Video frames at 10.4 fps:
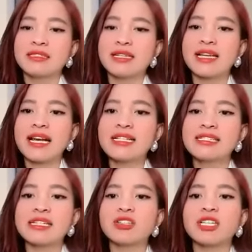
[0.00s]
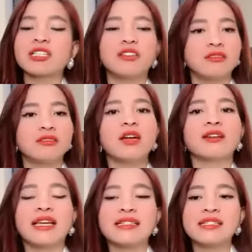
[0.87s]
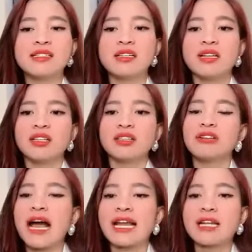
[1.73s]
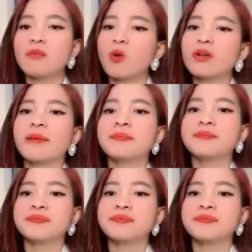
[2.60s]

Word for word: để các anh chị có thể tự do tài chính từ hai đến bốn năm.